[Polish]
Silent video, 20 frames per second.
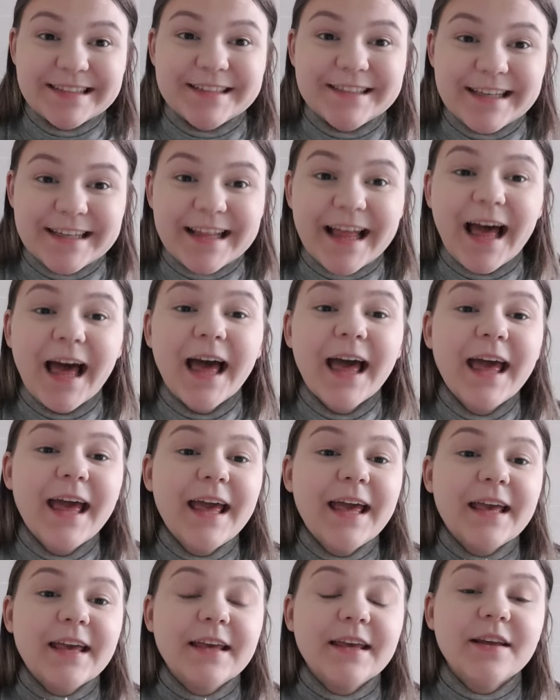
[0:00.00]
co się da
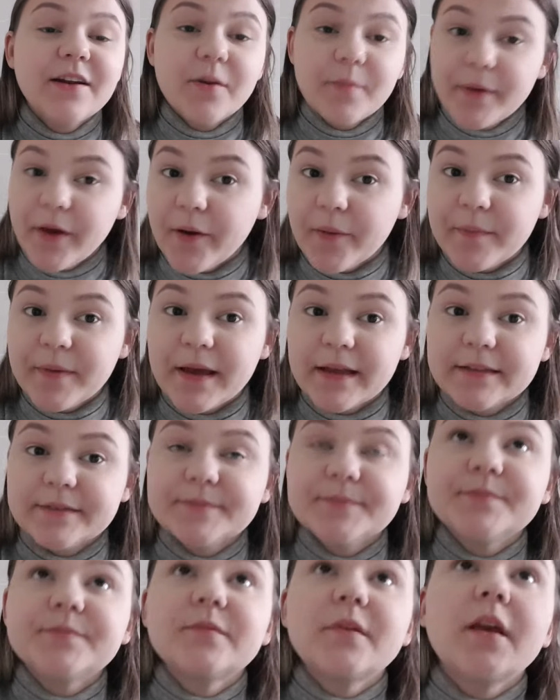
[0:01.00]
i robię obiad.
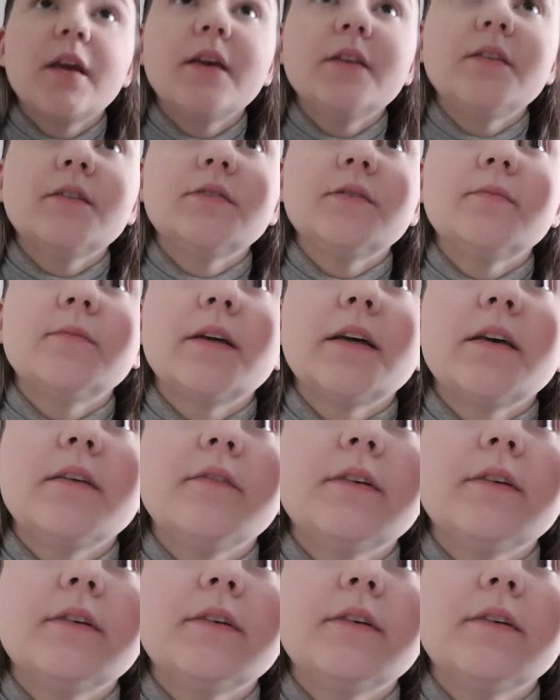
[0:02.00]
I to są takie